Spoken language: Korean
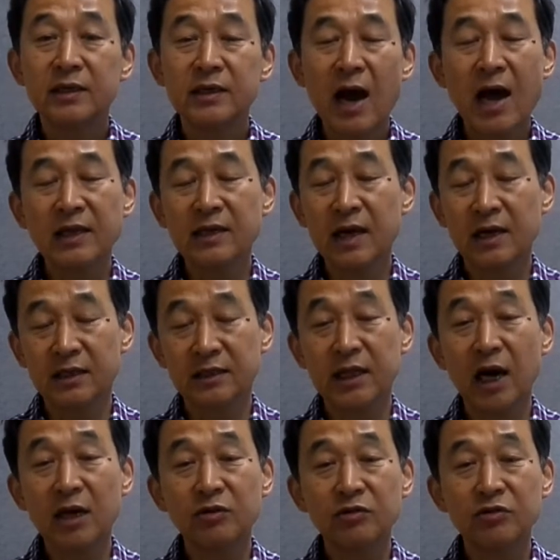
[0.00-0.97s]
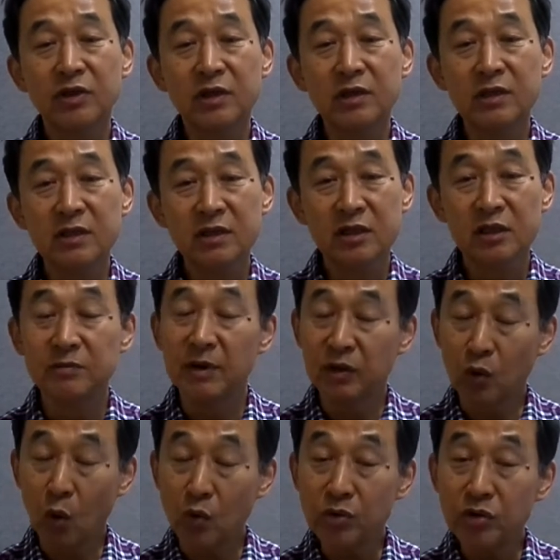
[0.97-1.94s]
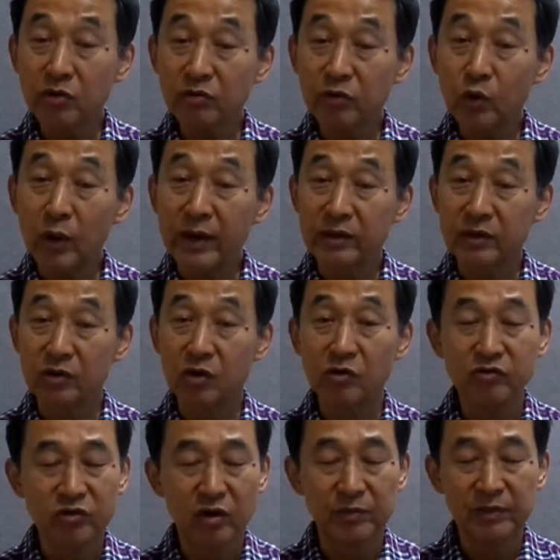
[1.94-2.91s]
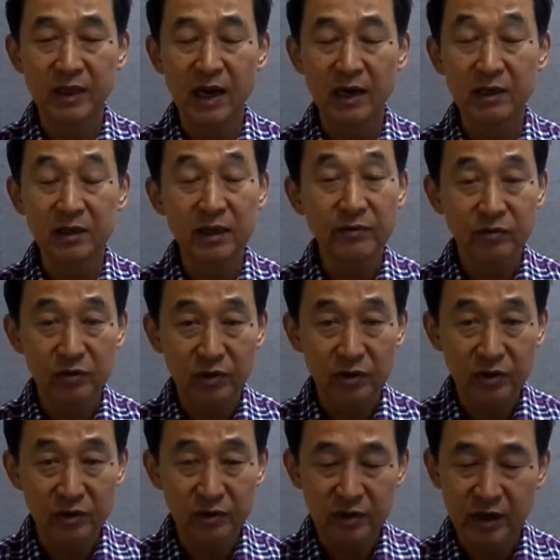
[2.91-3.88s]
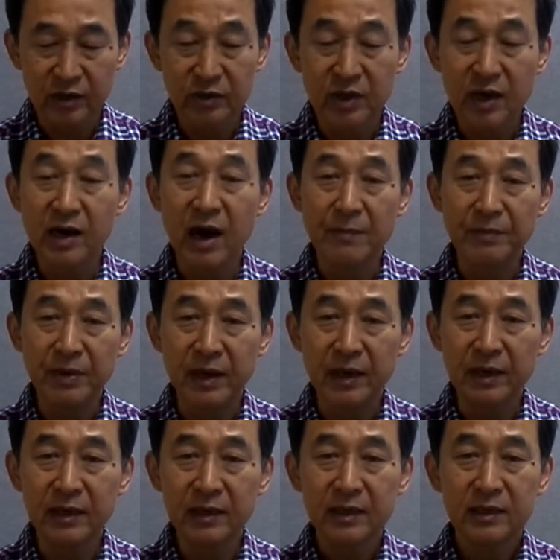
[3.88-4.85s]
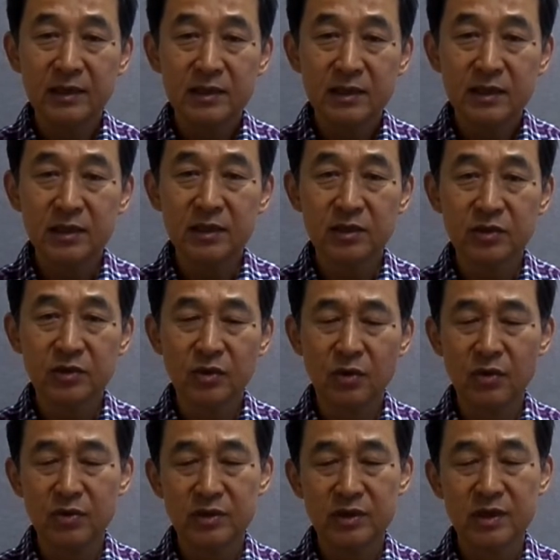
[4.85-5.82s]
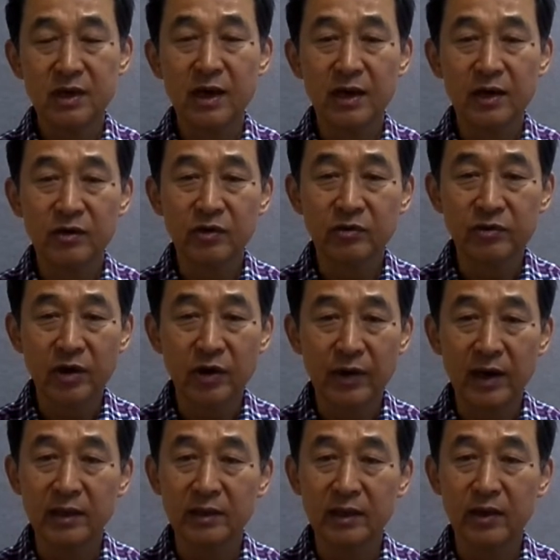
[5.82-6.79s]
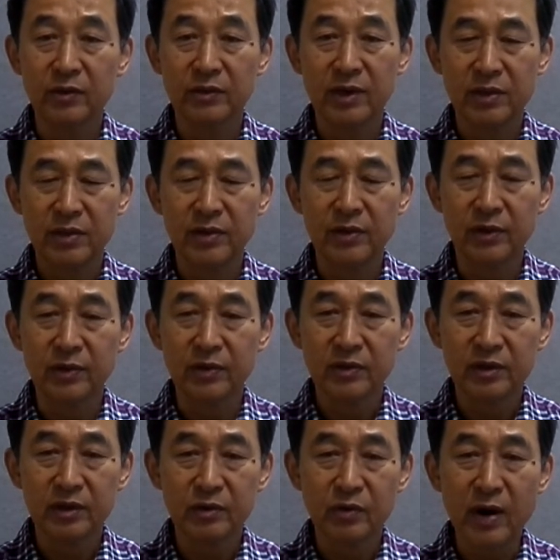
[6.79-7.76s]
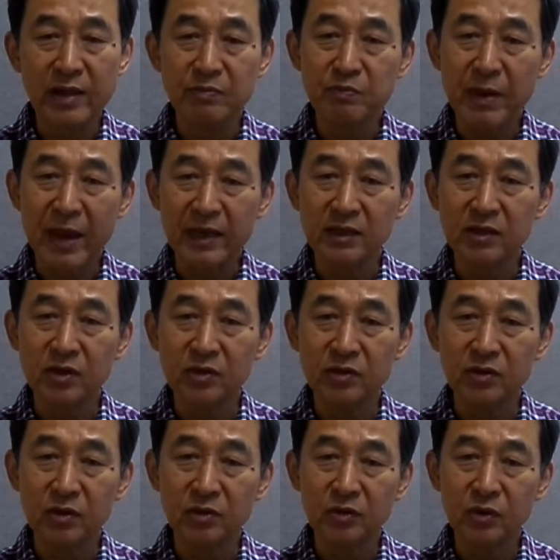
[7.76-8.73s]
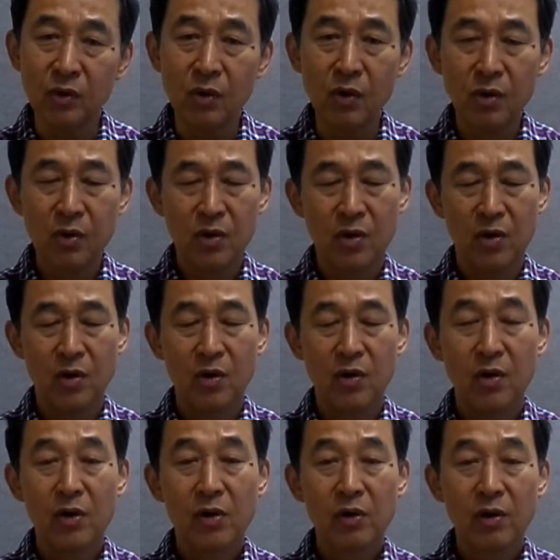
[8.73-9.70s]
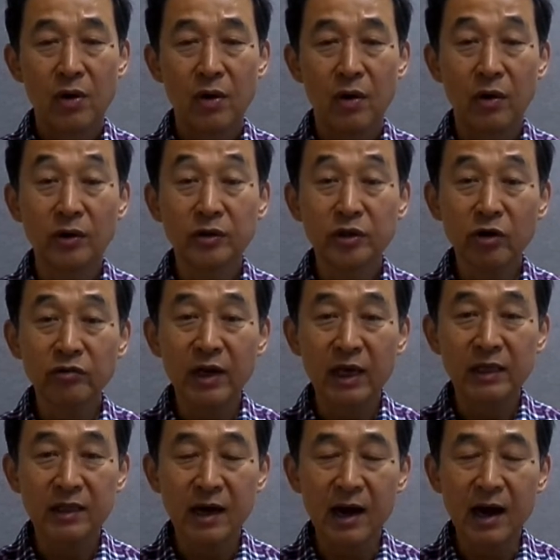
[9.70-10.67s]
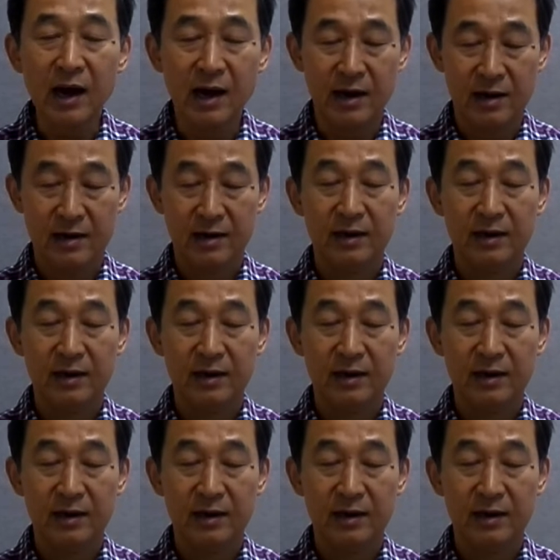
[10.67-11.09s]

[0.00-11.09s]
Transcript: 한강 상류인 지금의 동서울에 와서 건국합니다. 그때부터를 이거 제가 앞에 시리즈로 신라의 건국에 관한 내용을 했어요. 그리고 한 100년 정도 어, 서울에 있다가